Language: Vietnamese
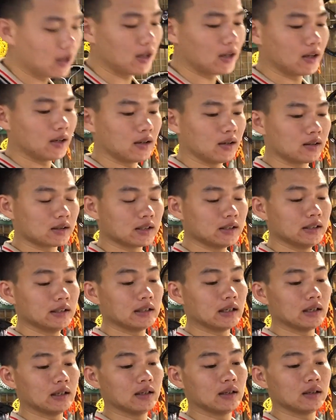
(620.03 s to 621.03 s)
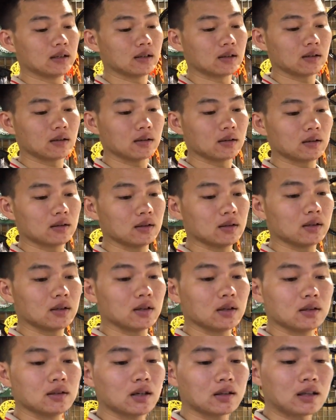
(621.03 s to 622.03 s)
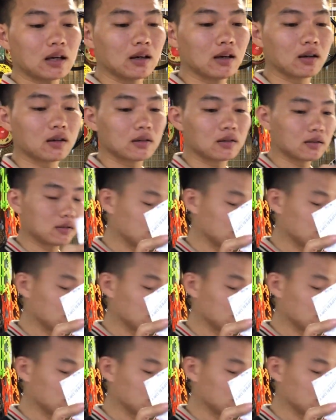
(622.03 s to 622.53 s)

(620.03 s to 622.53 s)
này là cái gì nhỉ nước tăng lực